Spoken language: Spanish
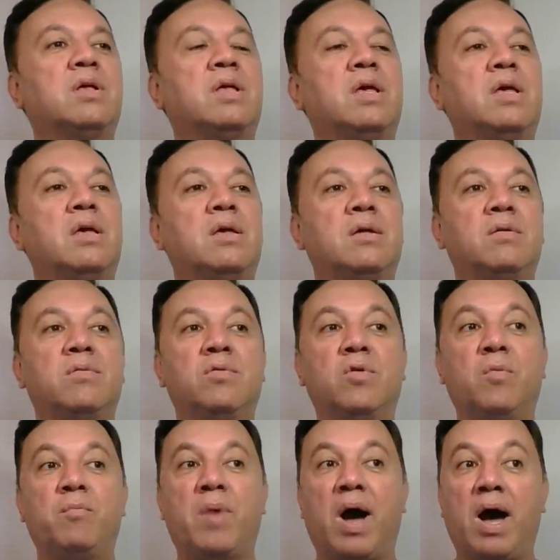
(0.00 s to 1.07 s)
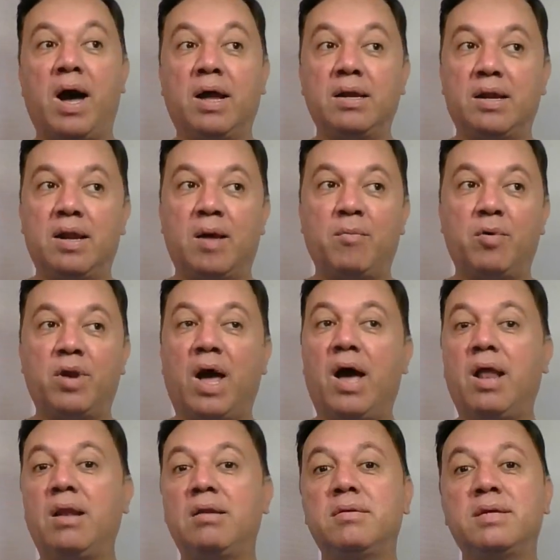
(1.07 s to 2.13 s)
que nos bajan la
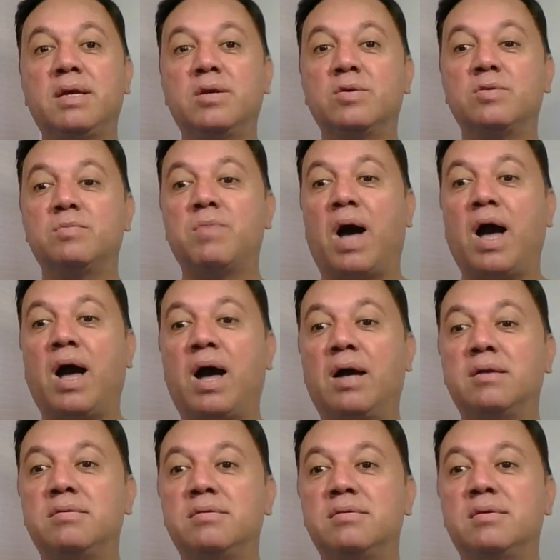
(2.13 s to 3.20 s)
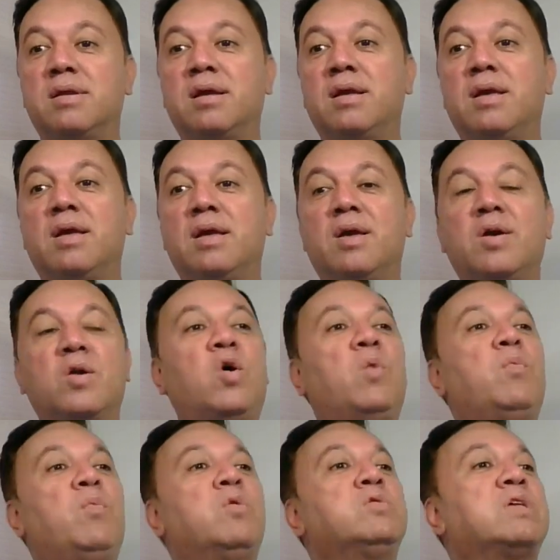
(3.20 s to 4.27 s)
moral, que nos bajan
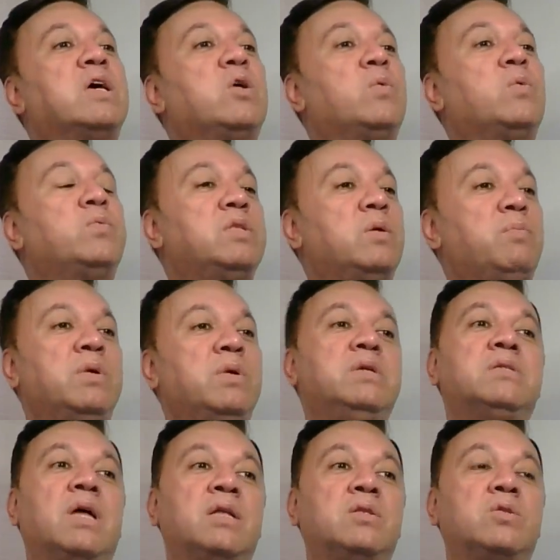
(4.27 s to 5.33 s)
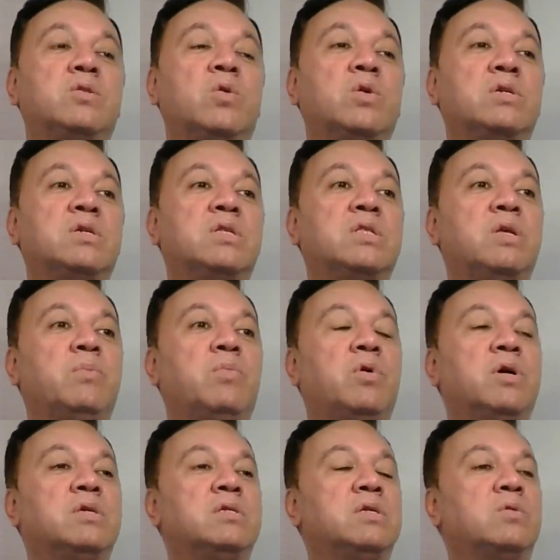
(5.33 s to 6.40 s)
cómo ser optimista en todo ese tipo
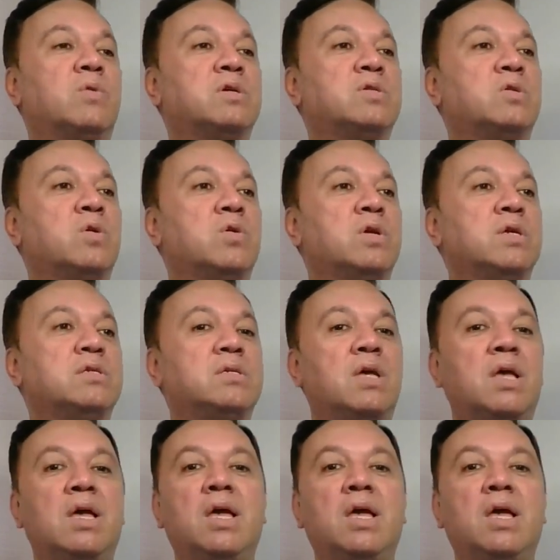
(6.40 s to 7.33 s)
de situaciones